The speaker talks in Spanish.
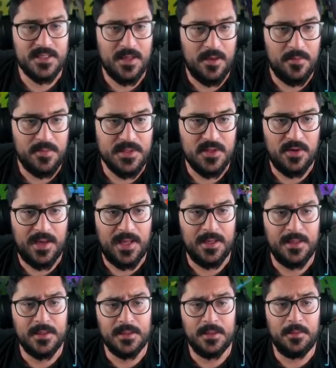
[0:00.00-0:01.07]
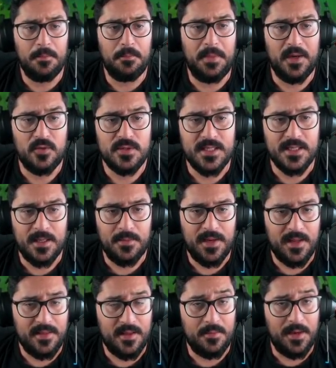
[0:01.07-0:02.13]
de salve pistola, me gusta
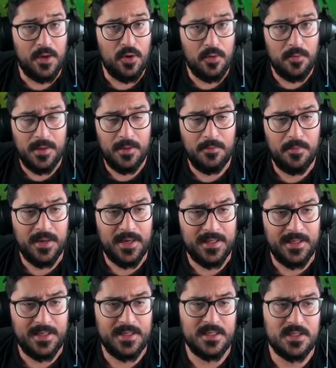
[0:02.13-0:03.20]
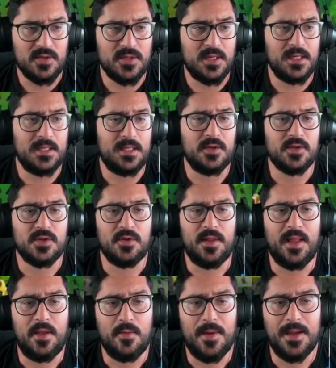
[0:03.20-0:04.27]
también hacerme el orbe para tener esos críticos con
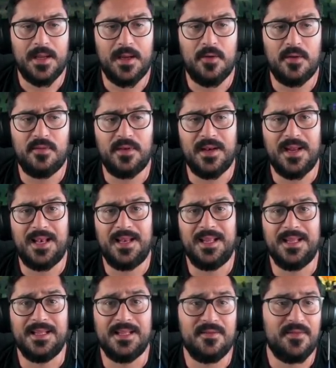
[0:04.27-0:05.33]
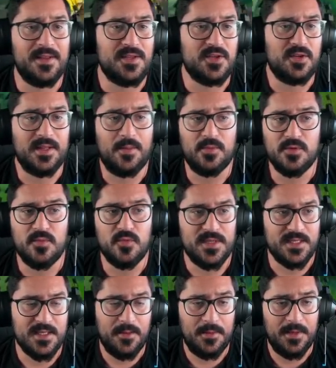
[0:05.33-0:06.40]
daño mágico. Al final, en Teamfight soltamos
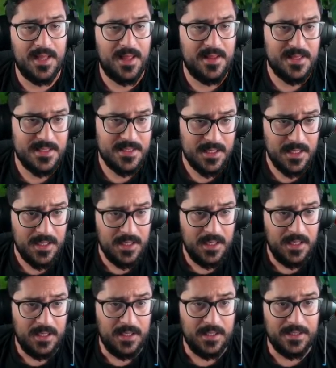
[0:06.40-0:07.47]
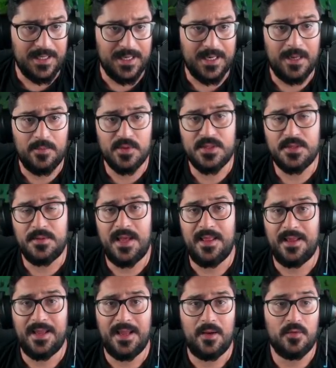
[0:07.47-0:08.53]
muchas habilidades y tener la posibilidad
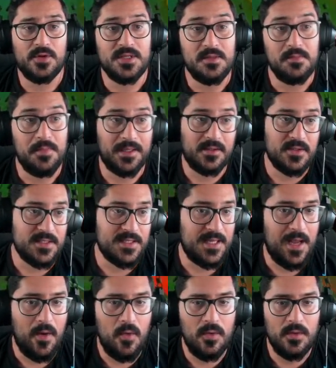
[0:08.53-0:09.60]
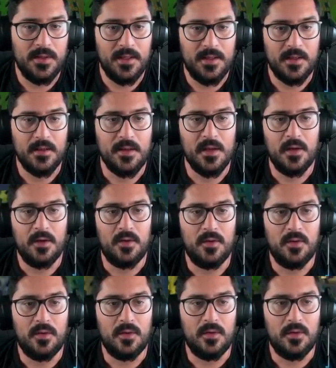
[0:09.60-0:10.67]
de que algunos impactos de la ulti
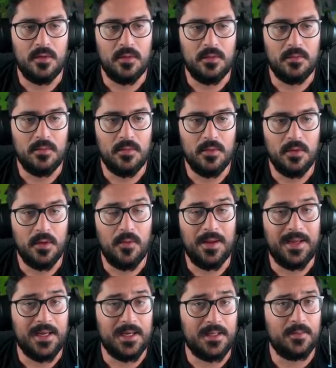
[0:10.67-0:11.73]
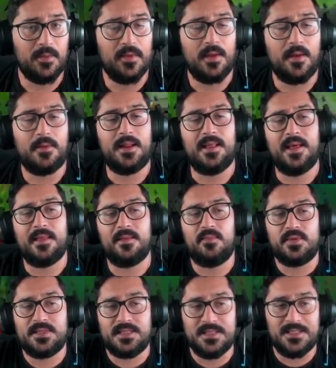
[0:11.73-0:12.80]
o, de cualquier tipo de habilidad
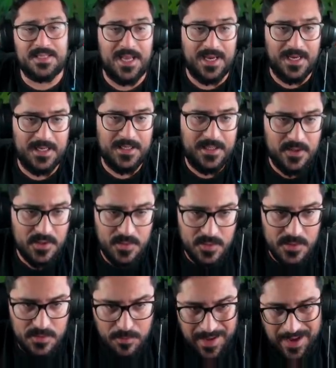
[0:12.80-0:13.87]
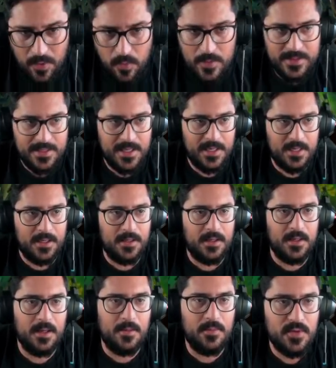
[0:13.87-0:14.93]
pues sean críticos, pues va a aumentar el,
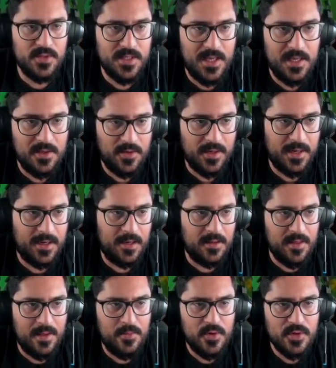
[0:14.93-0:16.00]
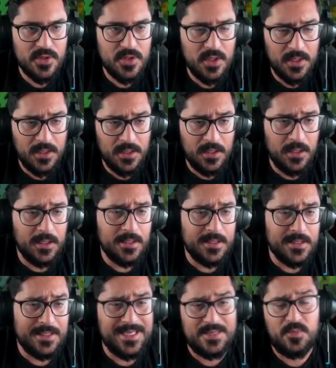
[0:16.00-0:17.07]
plus de daño que realizamos.
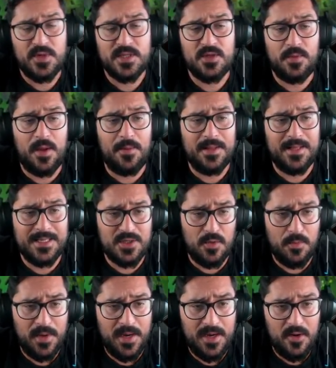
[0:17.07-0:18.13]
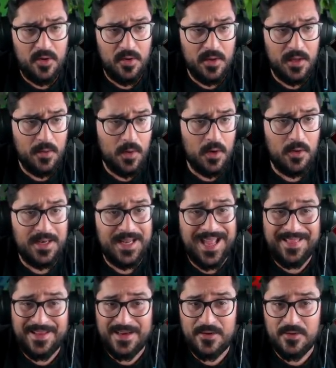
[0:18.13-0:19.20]
Después obviamente sombrero y bueno,
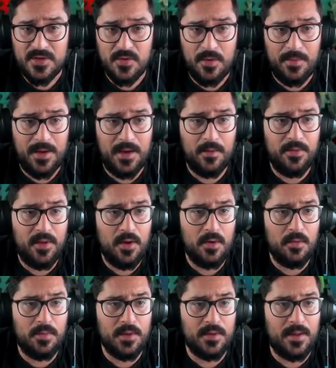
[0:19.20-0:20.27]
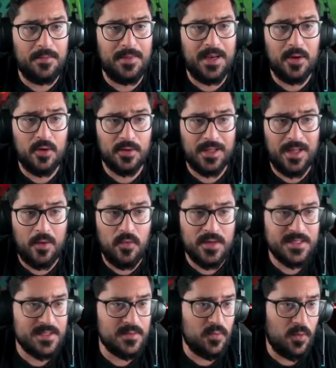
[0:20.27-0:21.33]
Liandry no es una mala opción, pero también el
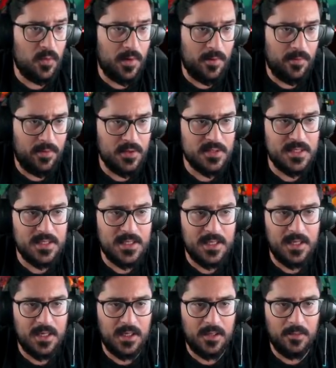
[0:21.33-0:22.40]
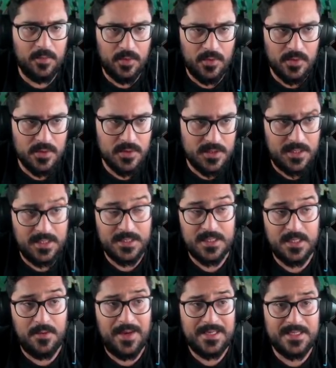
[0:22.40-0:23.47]
cortacuras es muy buena opción si tienen equipos, si tienen
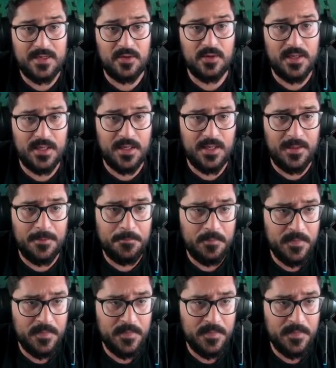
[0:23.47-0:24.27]
rivales en contra que,